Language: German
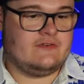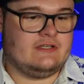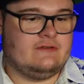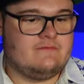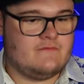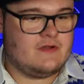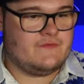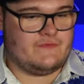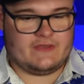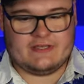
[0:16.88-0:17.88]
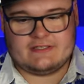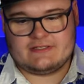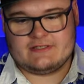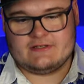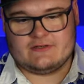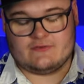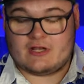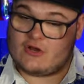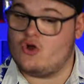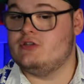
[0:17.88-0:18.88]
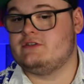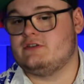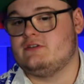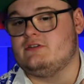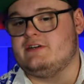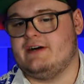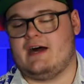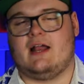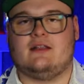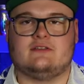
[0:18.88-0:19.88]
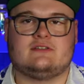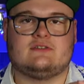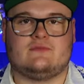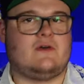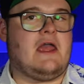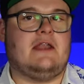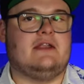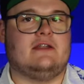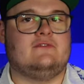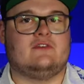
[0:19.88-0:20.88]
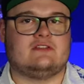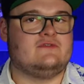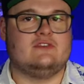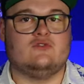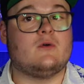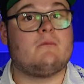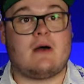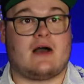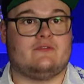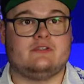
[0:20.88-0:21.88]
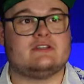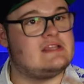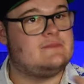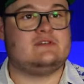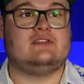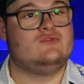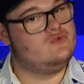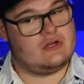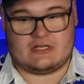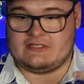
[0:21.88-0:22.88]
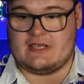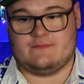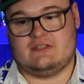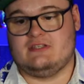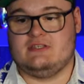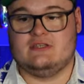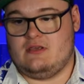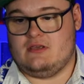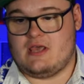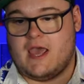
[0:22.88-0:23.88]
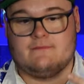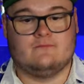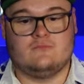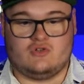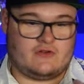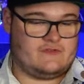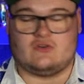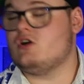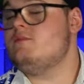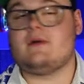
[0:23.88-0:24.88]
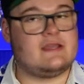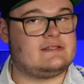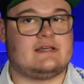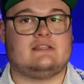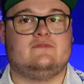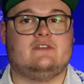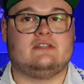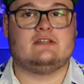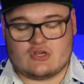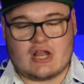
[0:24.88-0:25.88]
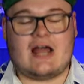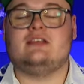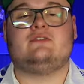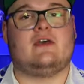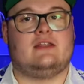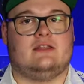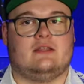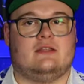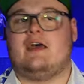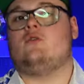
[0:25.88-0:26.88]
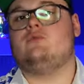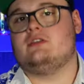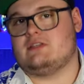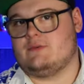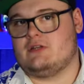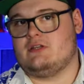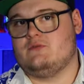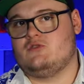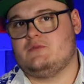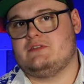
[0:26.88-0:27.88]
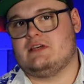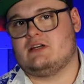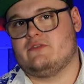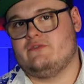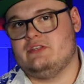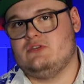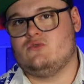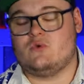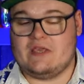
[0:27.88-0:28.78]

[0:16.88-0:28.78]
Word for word: Film wird oder könnte alles verändern, was wir über Marvel, das MCU oder das MCM oder wie es auch immer jetzt heißen wird. Es könnte alles verändern. Darum geht es aber dann in einem spezielleren Video.